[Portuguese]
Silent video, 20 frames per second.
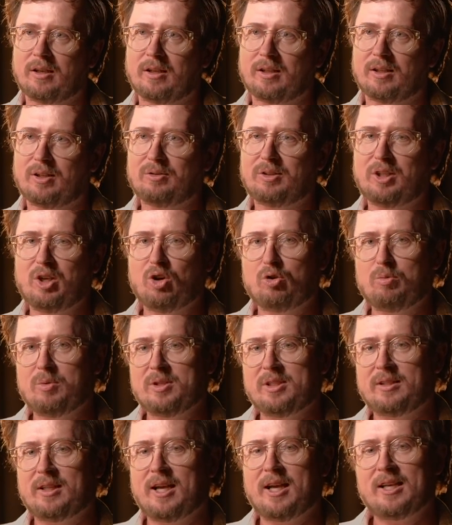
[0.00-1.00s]
Então tem algumas
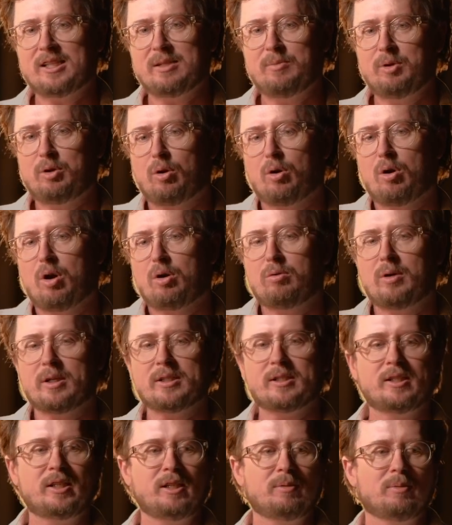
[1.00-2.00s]
ideias que me colocam
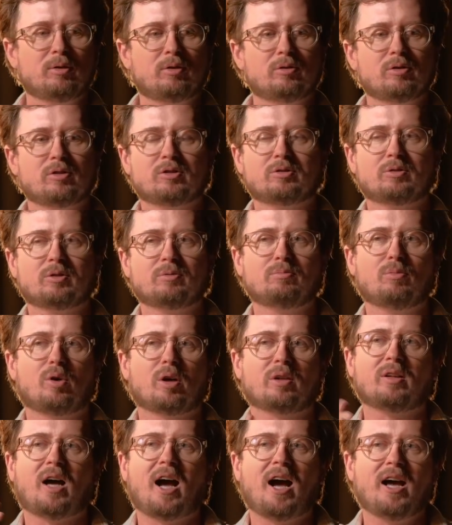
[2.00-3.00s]
acima dos
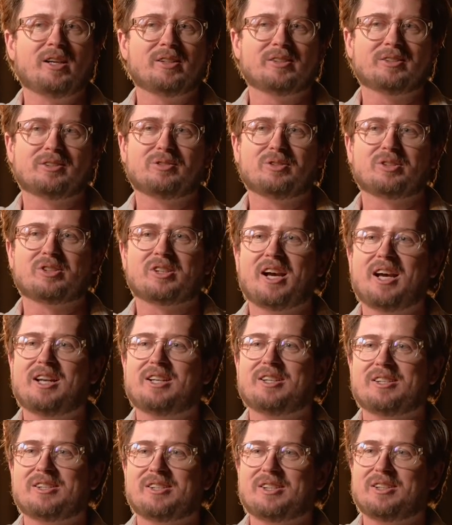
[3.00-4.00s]
mortais, dos
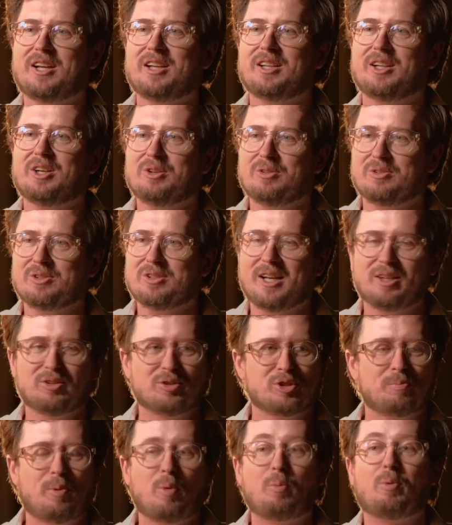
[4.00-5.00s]
réis cidadãos, né,
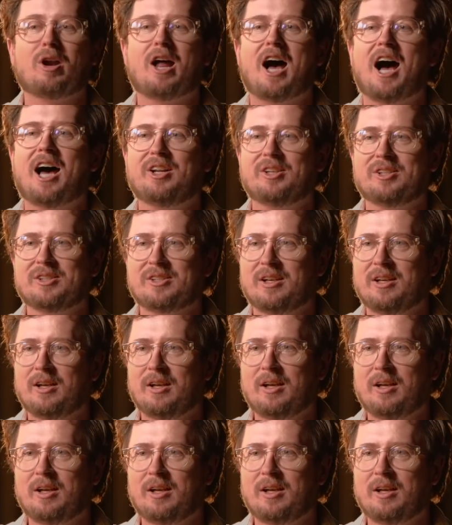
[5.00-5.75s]
dos populares.